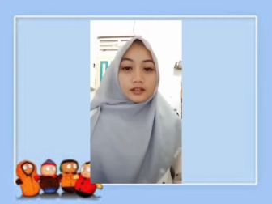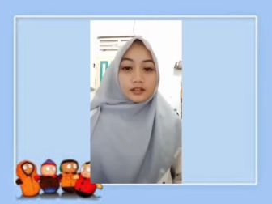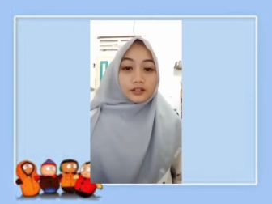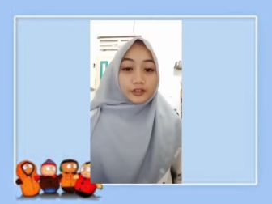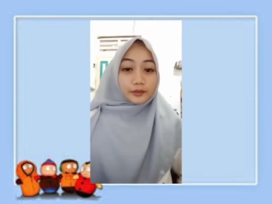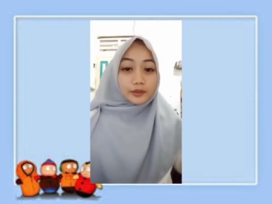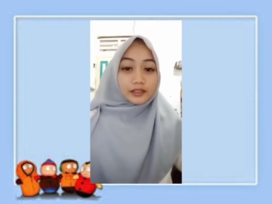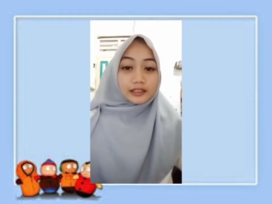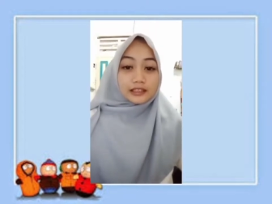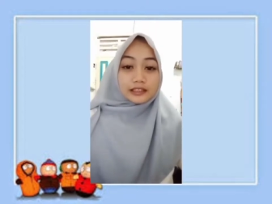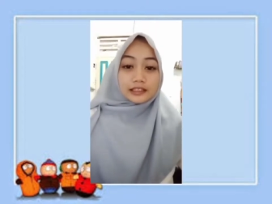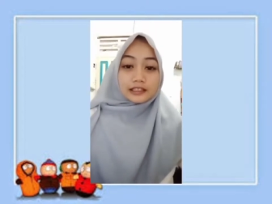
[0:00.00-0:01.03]
Oke,
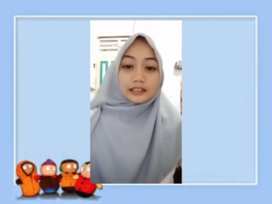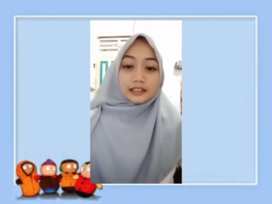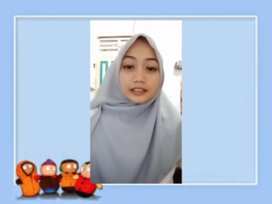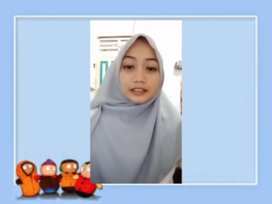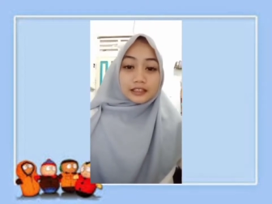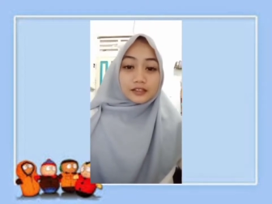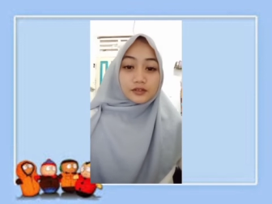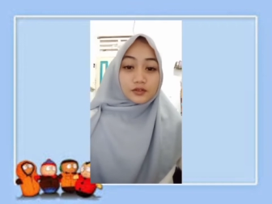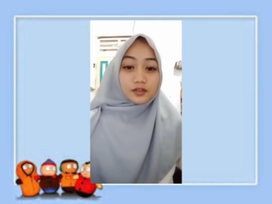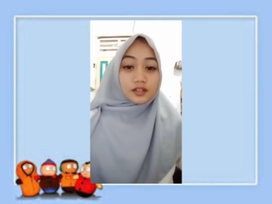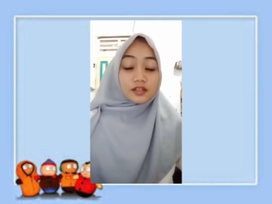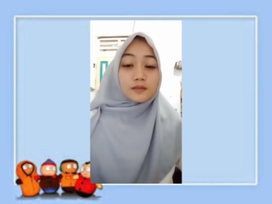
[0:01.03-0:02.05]
baiklah anak-anak, kita langsung
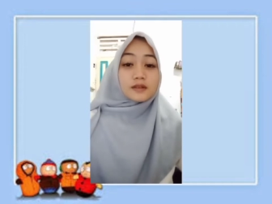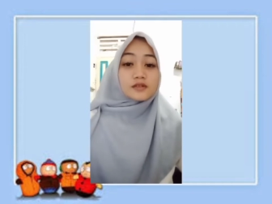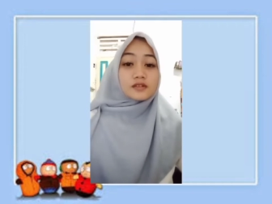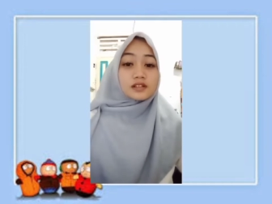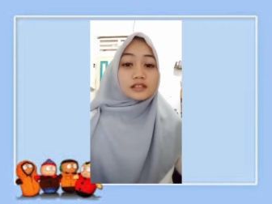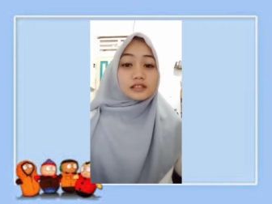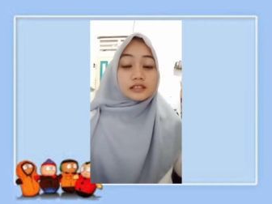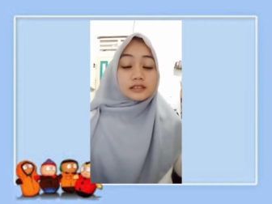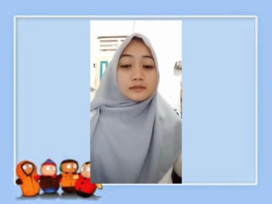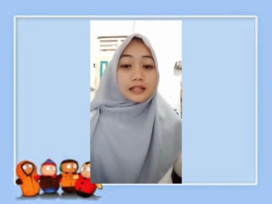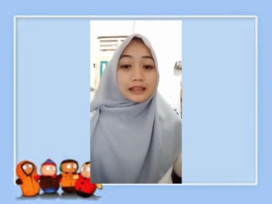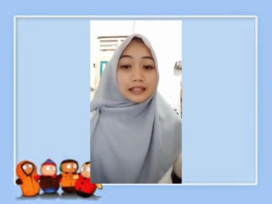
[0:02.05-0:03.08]
saja masuk ke
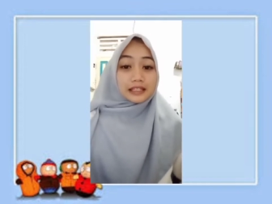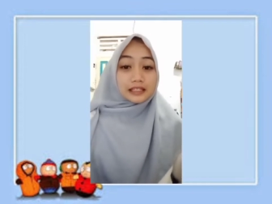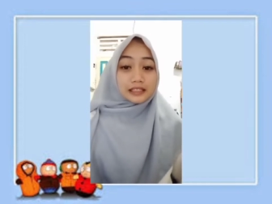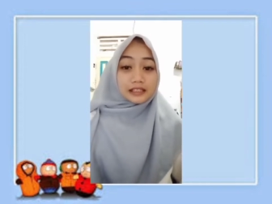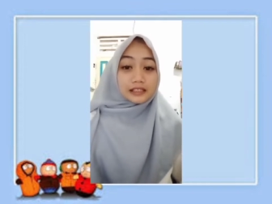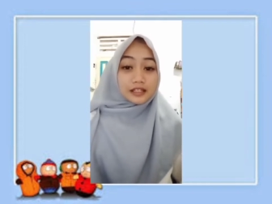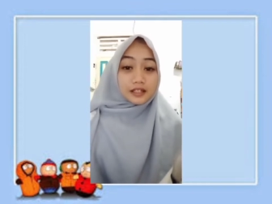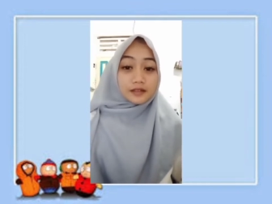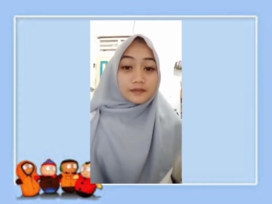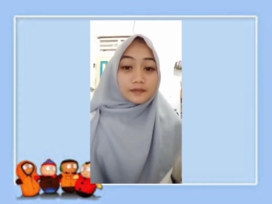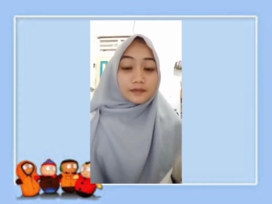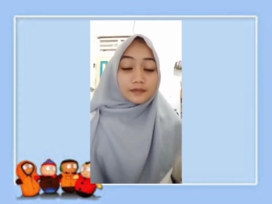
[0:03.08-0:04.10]
materinya
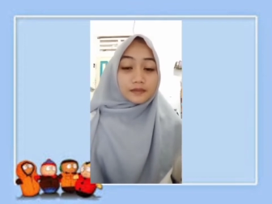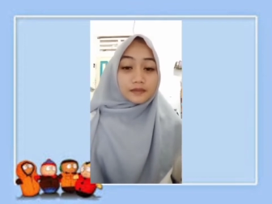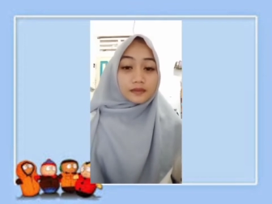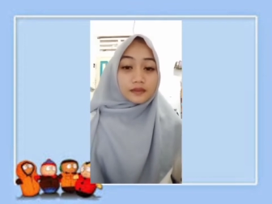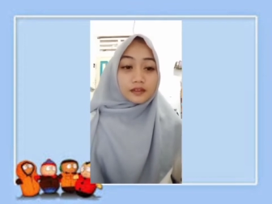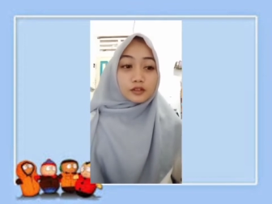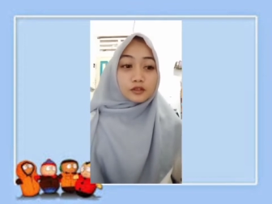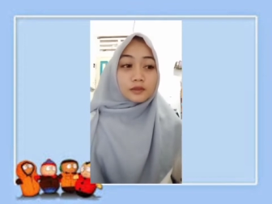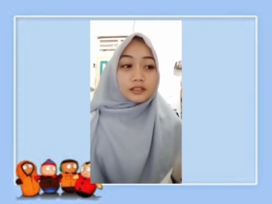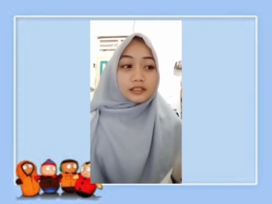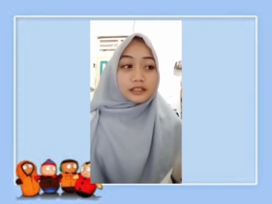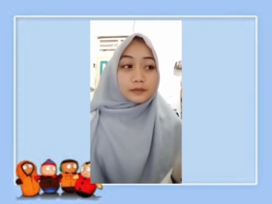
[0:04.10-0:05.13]
yaitu
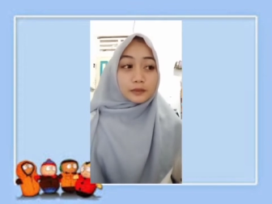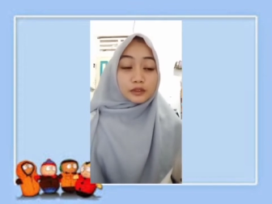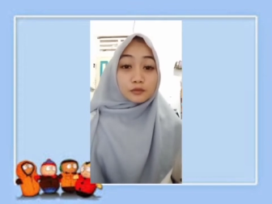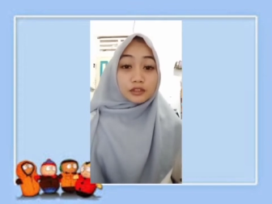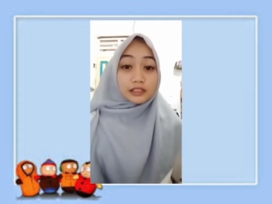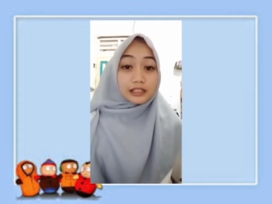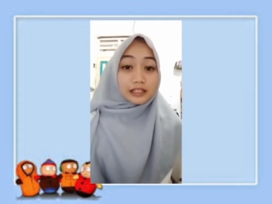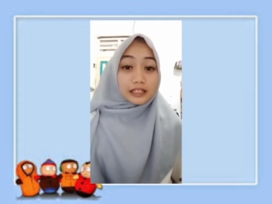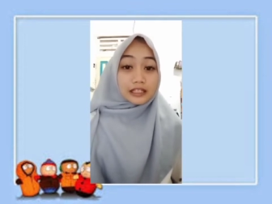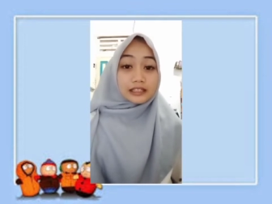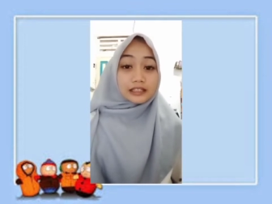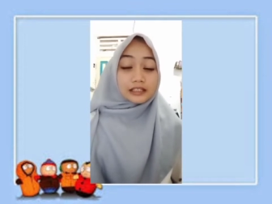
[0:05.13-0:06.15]
materi pertemuan kita
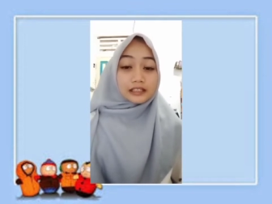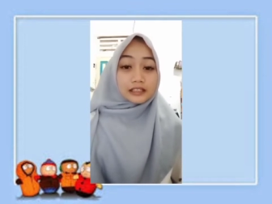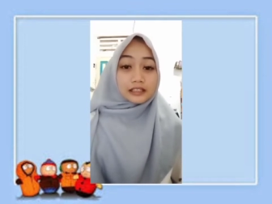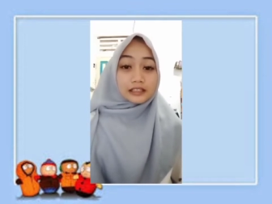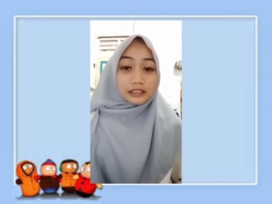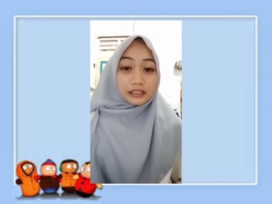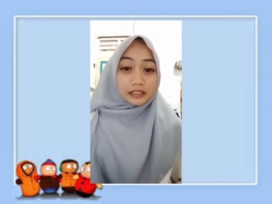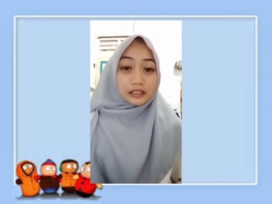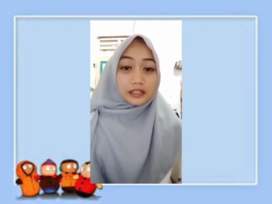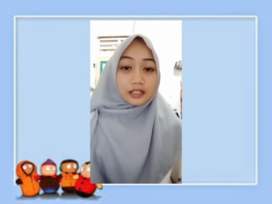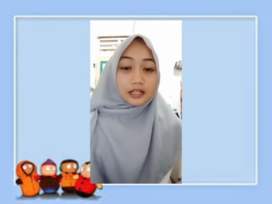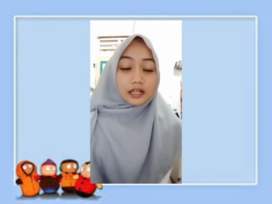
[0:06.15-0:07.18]
hari ini
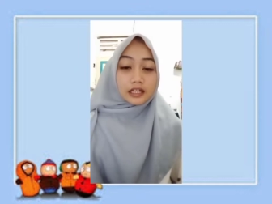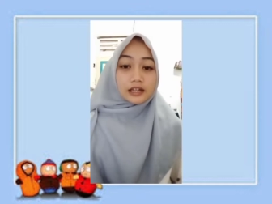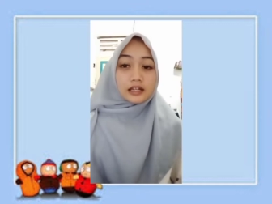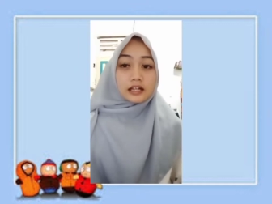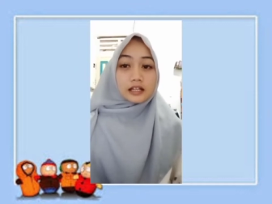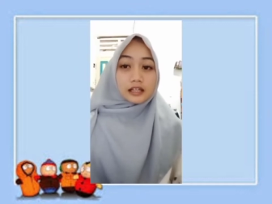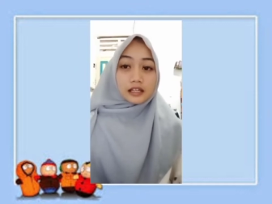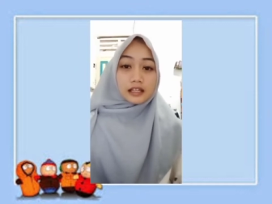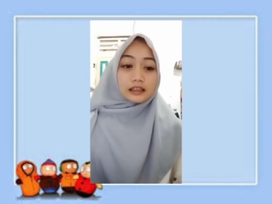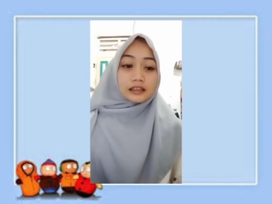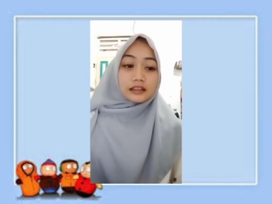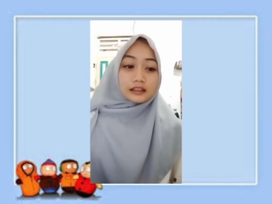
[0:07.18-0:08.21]
adalah
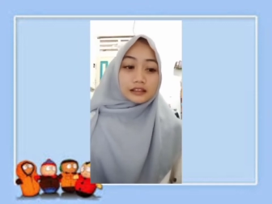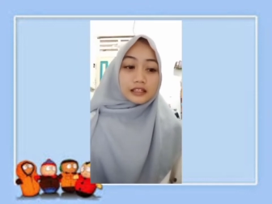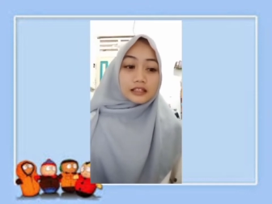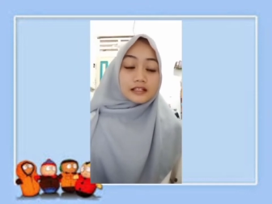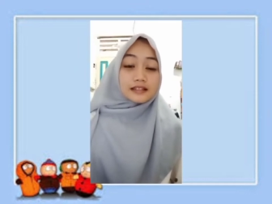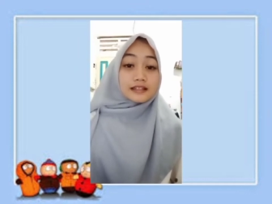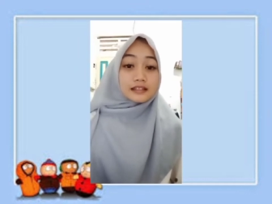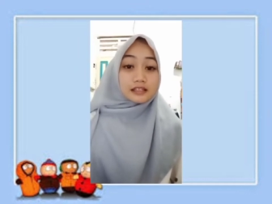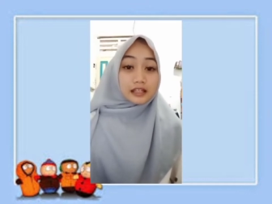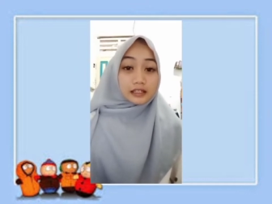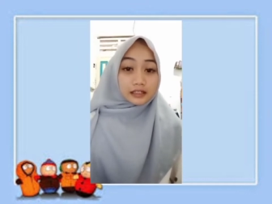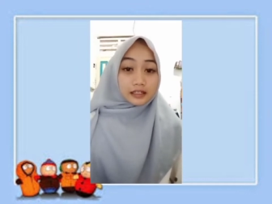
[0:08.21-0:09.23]
tentang
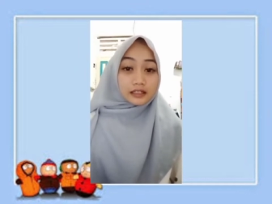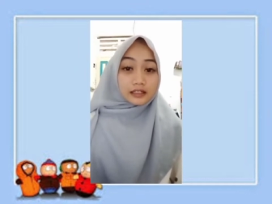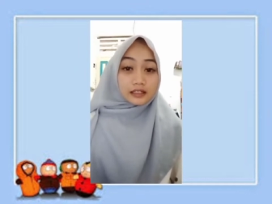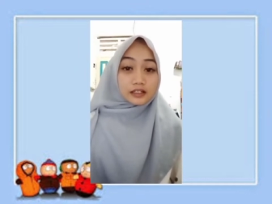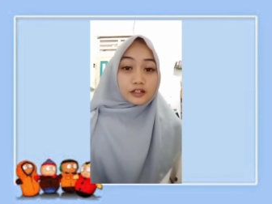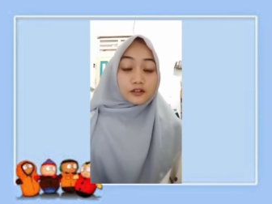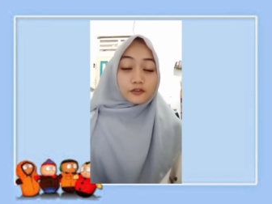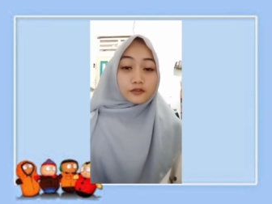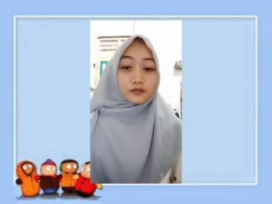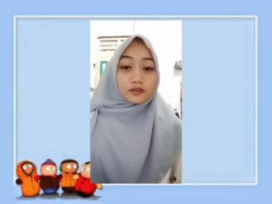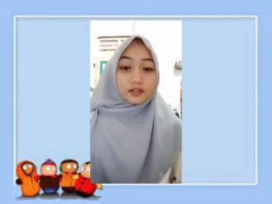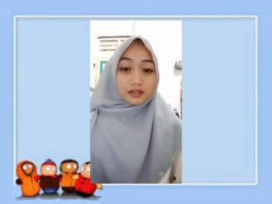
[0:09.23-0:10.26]
sejarah,
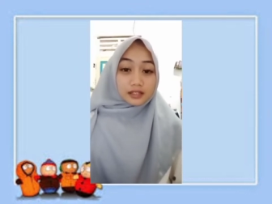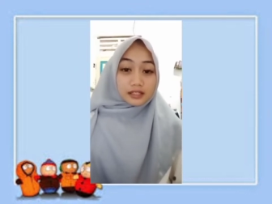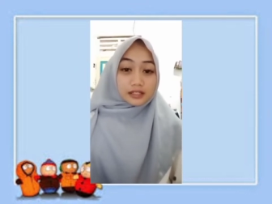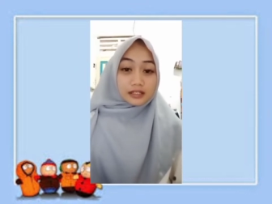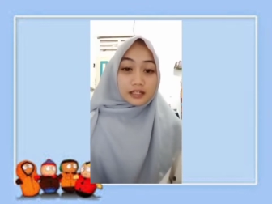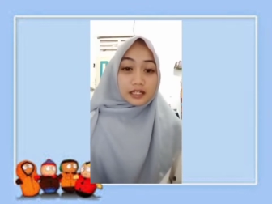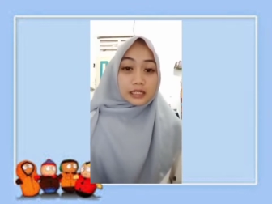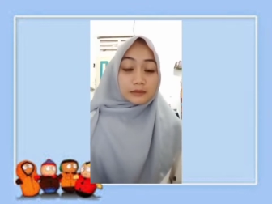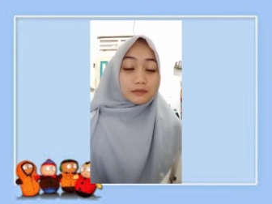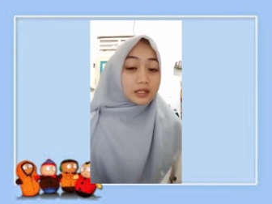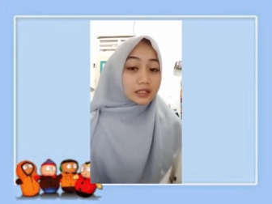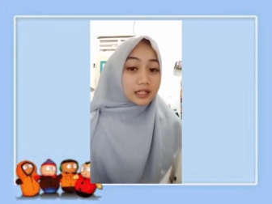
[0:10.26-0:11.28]
fungsi,
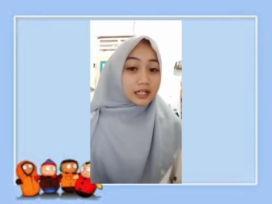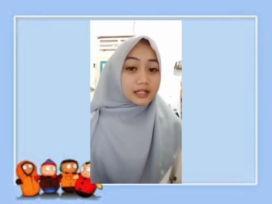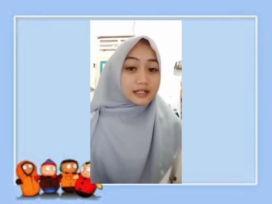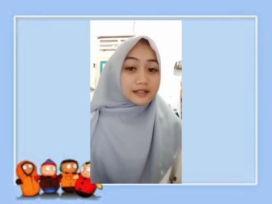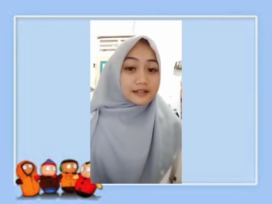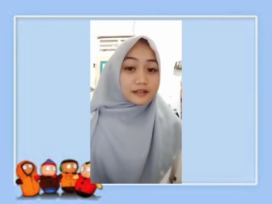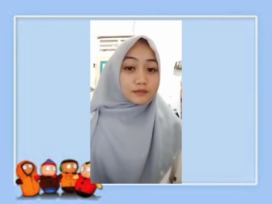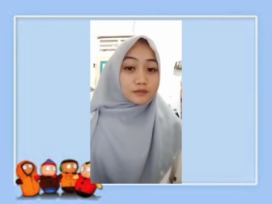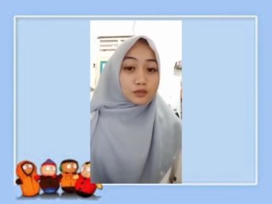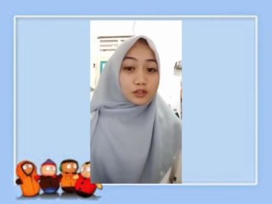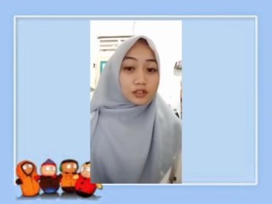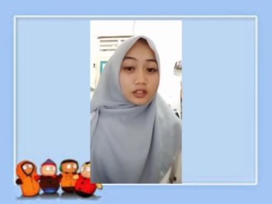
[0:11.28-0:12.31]
makna dan
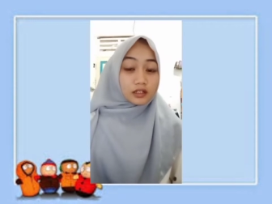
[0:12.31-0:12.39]
simbol,